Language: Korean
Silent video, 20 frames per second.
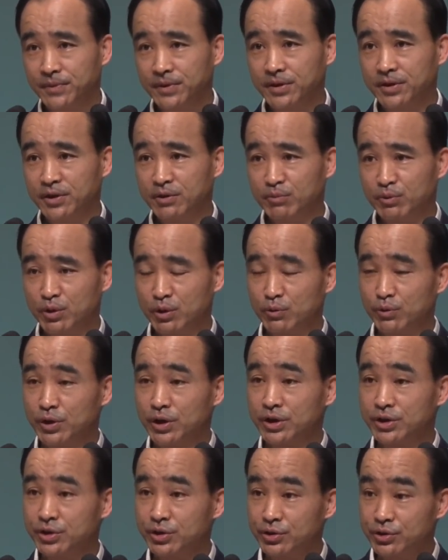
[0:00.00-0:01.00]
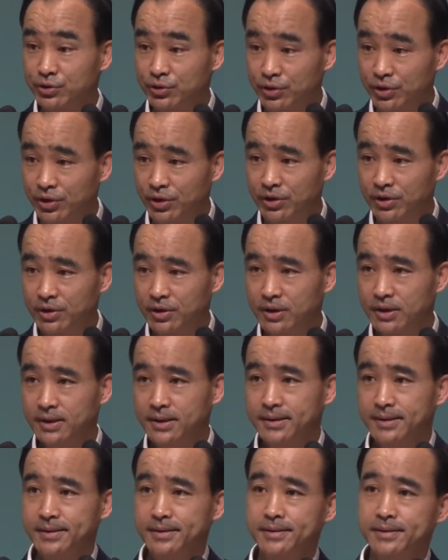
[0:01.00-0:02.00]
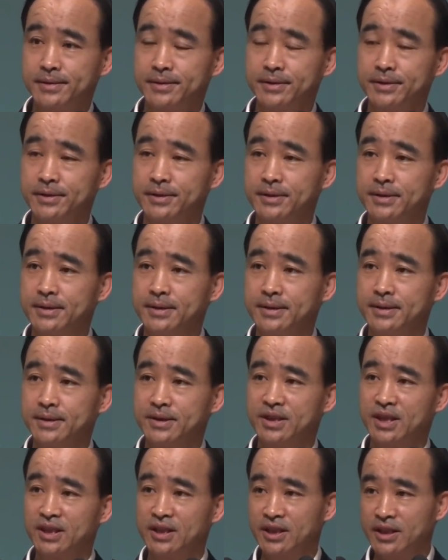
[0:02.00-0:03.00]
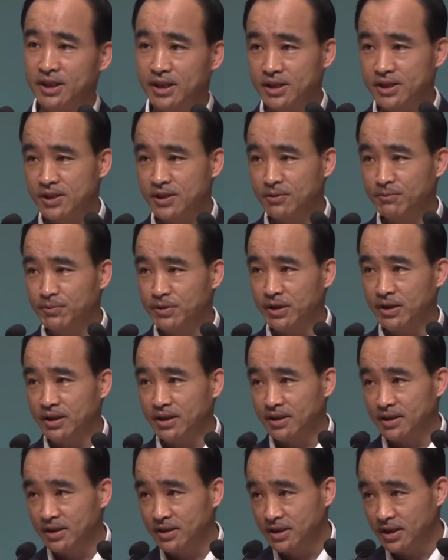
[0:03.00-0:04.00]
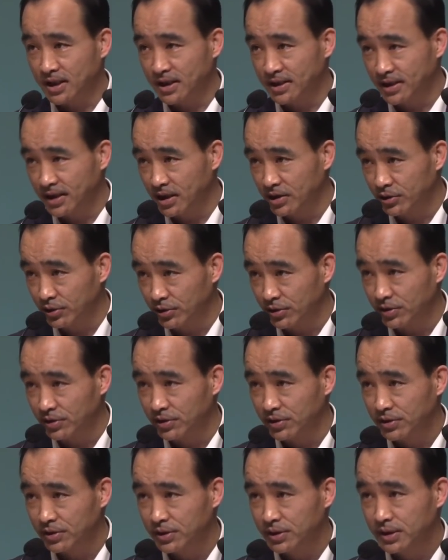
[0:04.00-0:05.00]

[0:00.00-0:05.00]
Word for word: 그러므로 우리 스스로 그런 사단의 시험거리가 되지 아니하도록